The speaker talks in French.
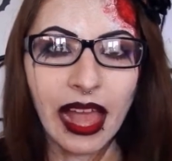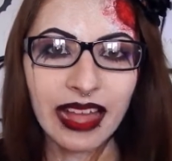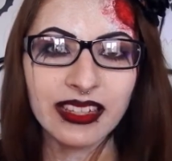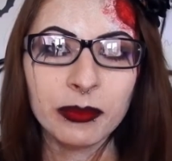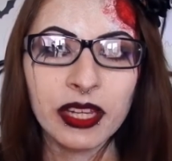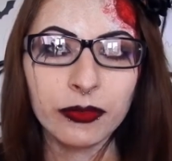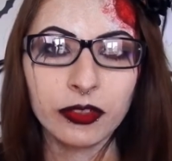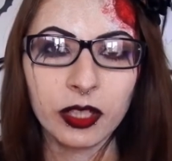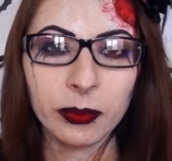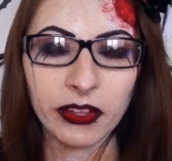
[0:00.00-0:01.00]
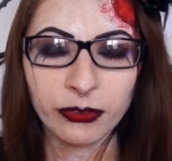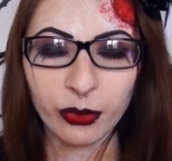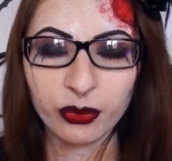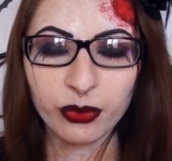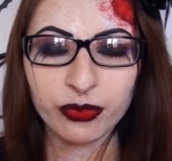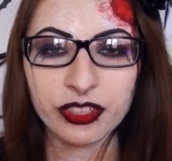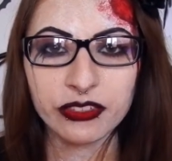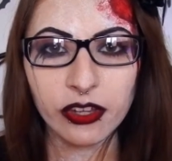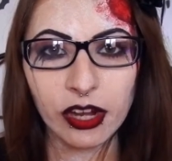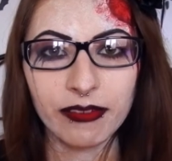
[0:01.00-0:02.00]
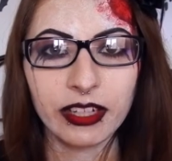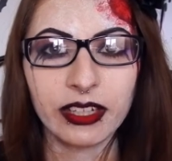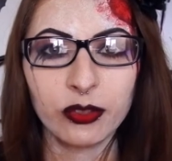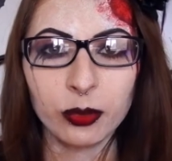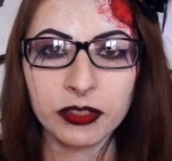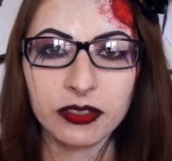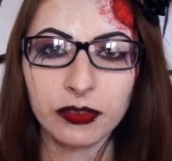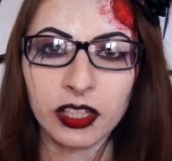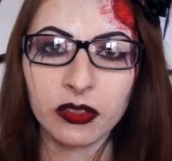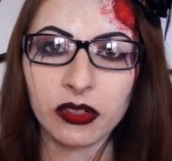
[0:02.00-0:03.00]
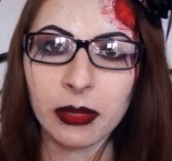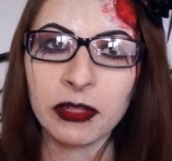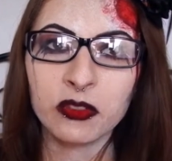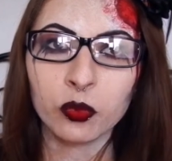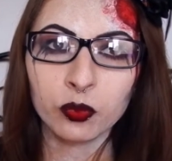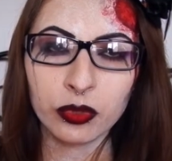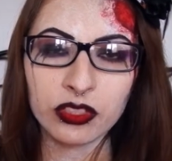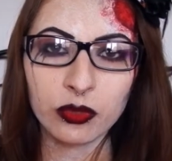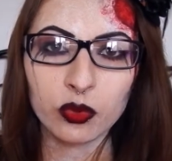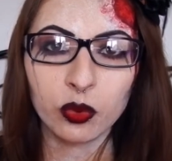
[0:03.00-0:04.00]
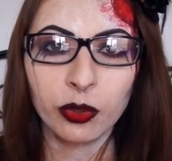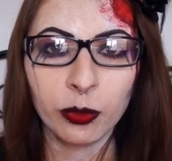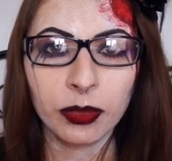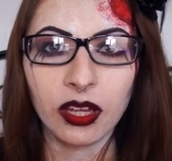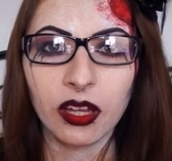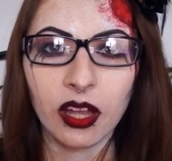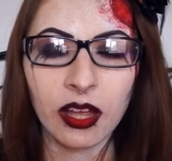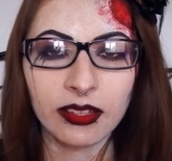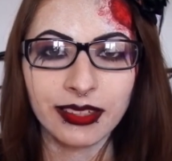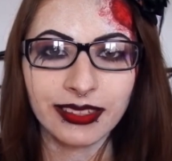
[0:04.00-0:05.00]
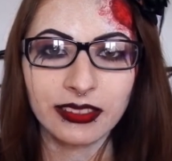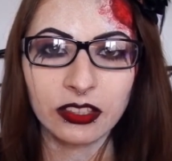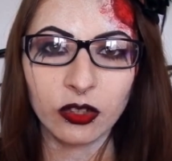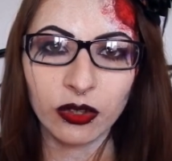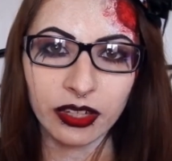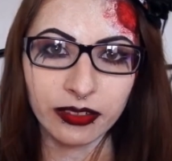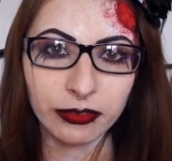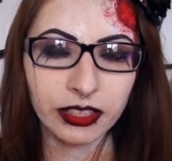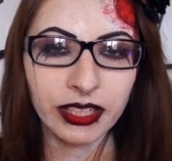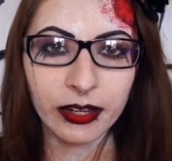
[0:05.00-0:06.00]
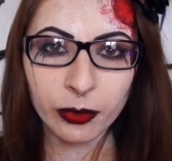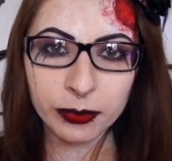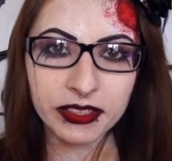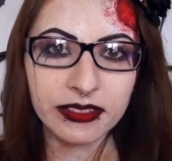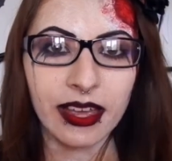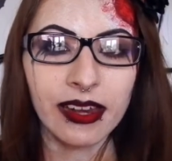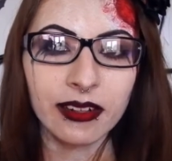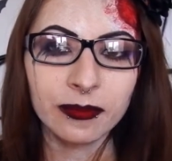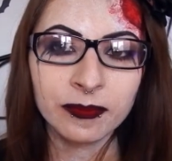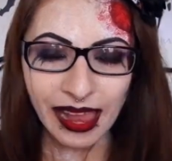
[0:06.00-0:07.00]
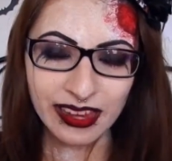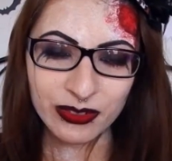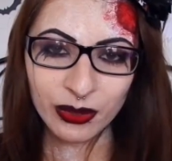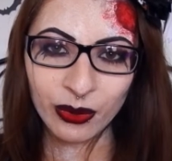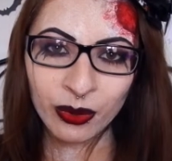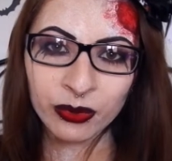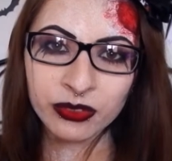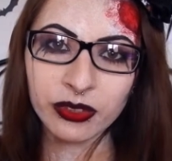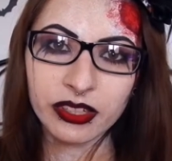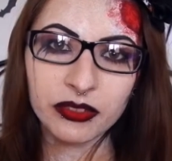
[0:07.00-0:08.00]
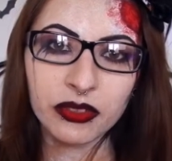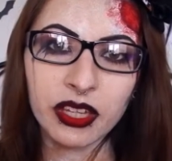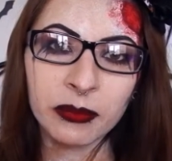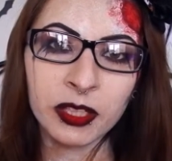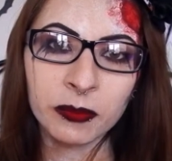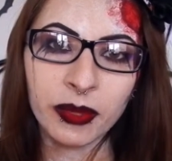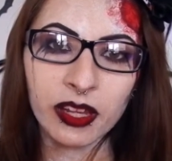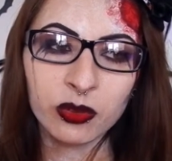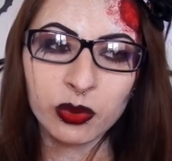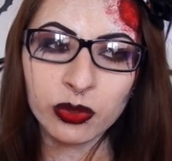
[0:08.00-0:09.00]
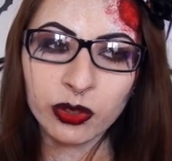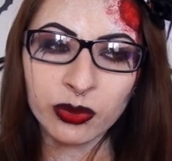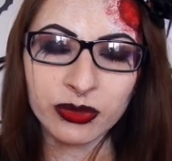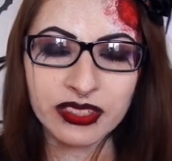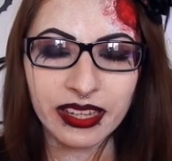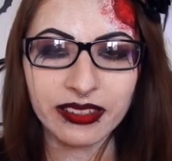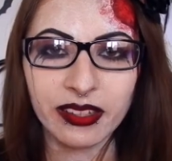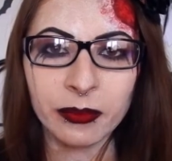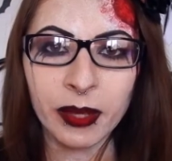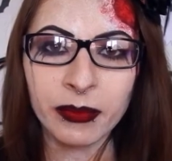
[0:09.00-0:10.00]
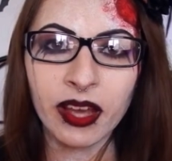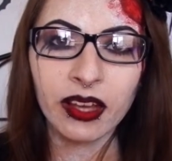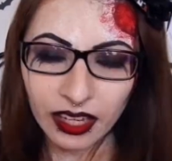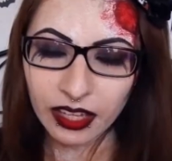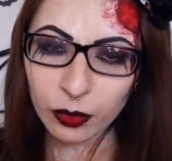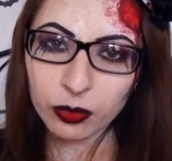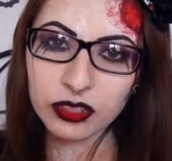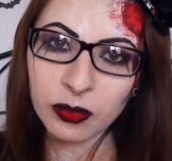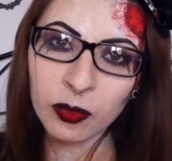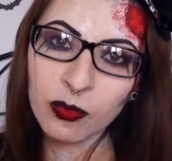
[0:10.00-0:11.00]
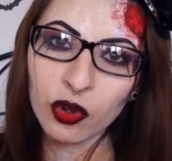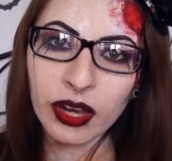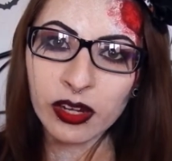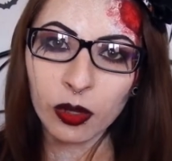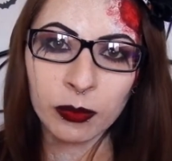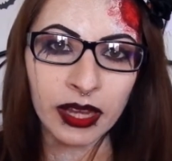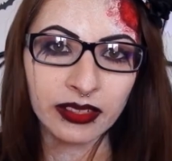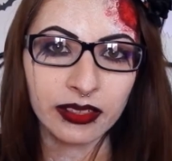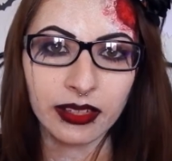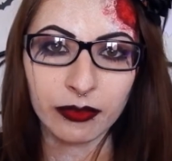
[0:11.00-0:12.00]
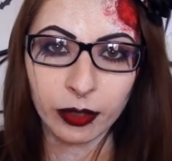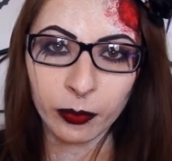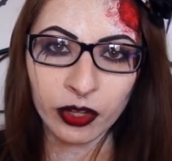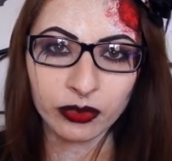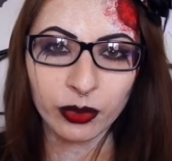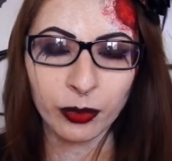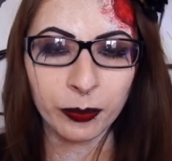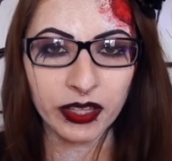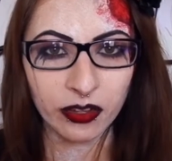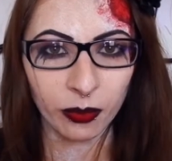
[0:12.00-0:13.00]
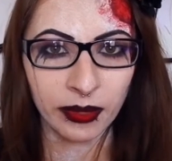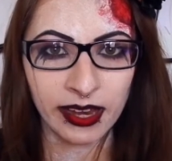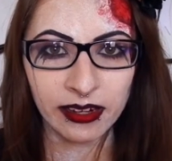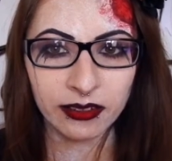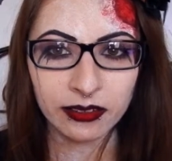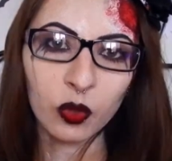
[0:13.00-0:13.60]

Annabelle finit par se retrouver seule avec les deux petites filles dans la maison puisque son copain a un accident et il finit à l'hôpital. Elle se rend compte que les deux gamines parlent tout le temps d'une certaine mama et au bout d'un moment, elle remarque qu'il y a vraiment un truc pas normal.